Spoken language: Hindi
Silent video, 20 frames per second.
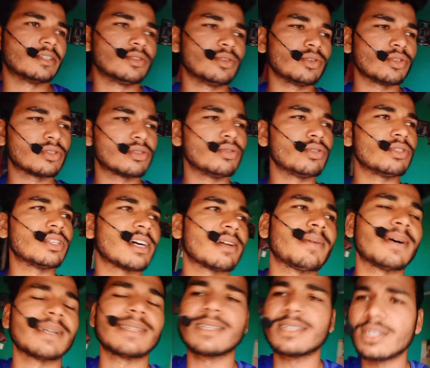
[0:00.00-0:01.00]
दोस्त दो चार
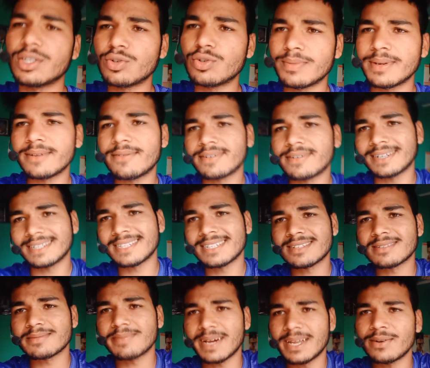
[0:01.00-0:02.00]
बातें थी जो मेरे
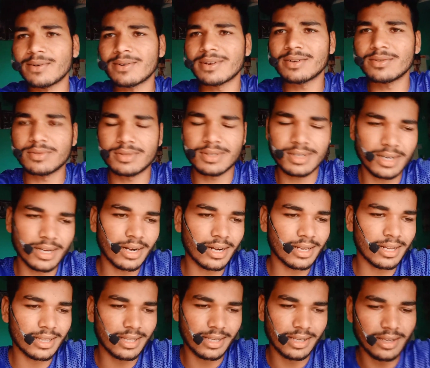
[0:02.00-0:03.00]
फ्रेशर्स भाई लोग हैं उनसे
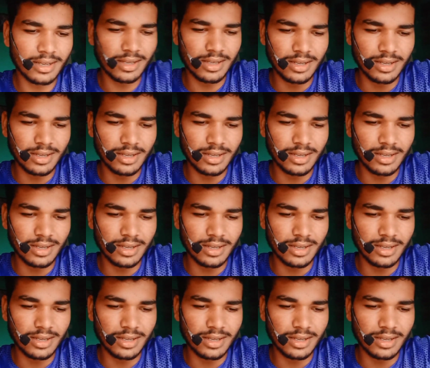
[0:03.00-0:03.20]
करनी थी